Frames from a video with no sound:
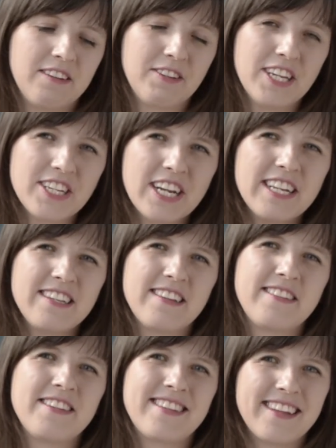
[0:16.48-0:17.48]
Jeżeli
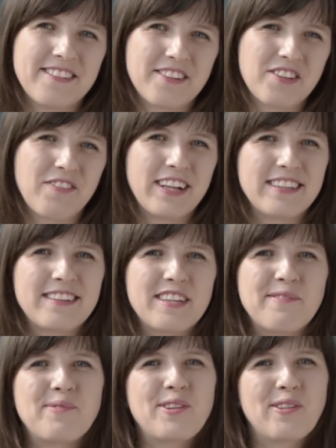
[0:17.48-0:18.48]
jesteście zainteresowani
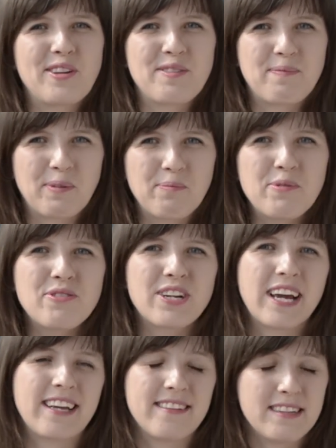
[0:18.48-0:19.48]
tym, co to jest
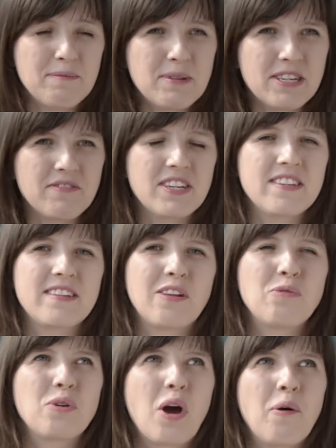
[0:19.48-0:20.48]
podpuszczka, jakie enzymy się w niej
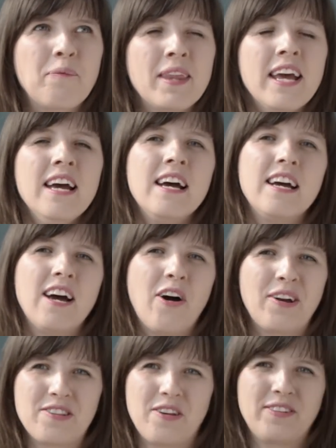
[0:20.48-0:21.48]
znajdują
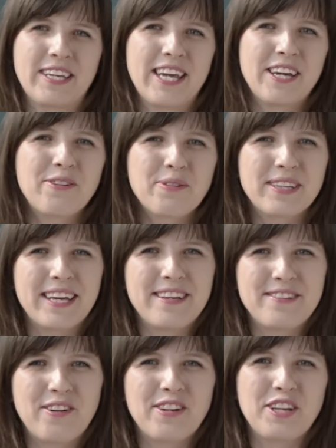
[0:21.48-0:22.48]
oraz o takiej krótkiej
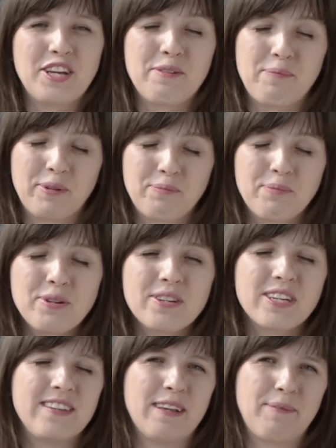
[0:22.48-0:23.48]
historii
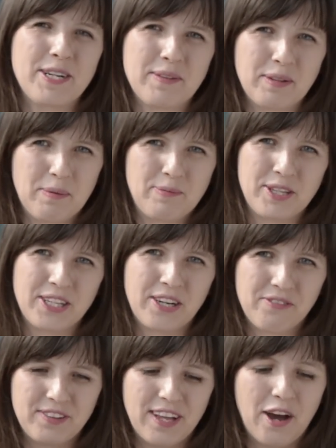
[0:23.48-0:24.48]
podpuszczki, zapraszam do
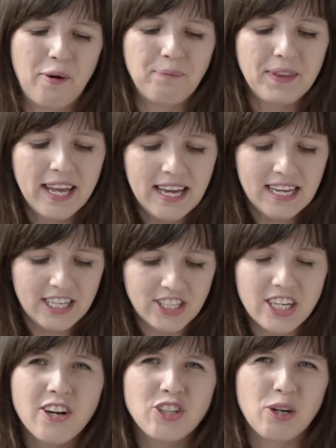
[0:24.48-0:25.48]
poprzedniego wideo.
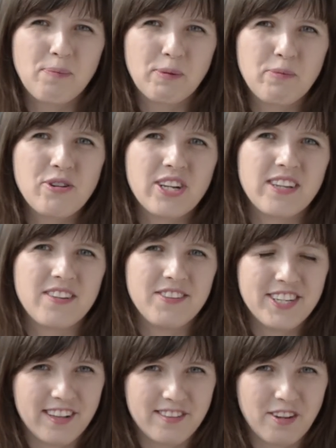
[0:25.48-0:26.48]
Jeżeli chodzi o podpuszczkę
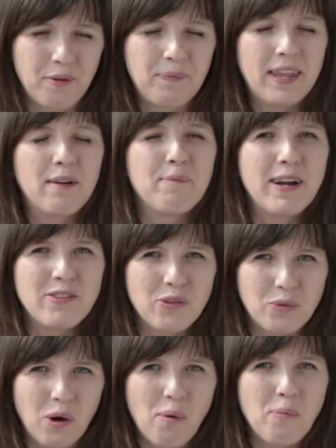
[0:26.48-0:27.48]
zwierzęcą, bardzo
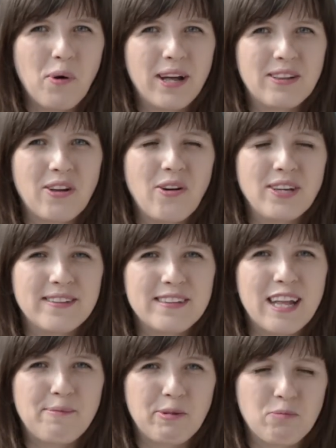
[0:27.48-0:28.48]
długo była to
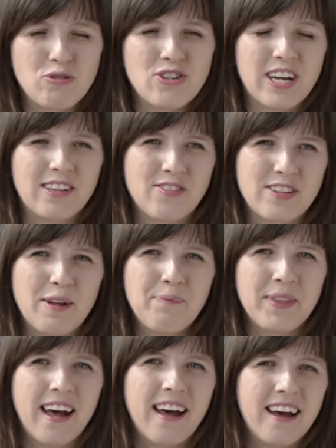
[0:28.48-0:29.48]
jedyna podpuszczka
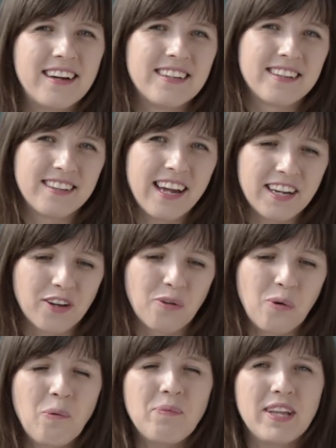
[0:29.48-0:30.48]
dostępna e, na
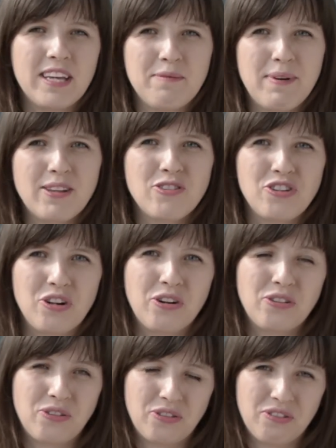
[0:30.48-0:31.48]
rynku i bardzo
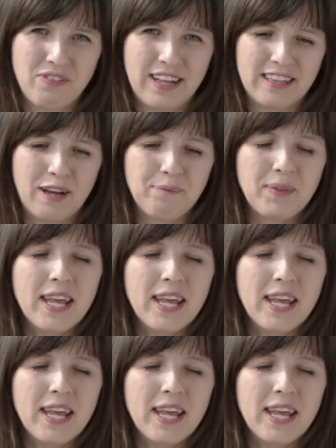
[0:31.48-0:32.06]
szeroko stosowana.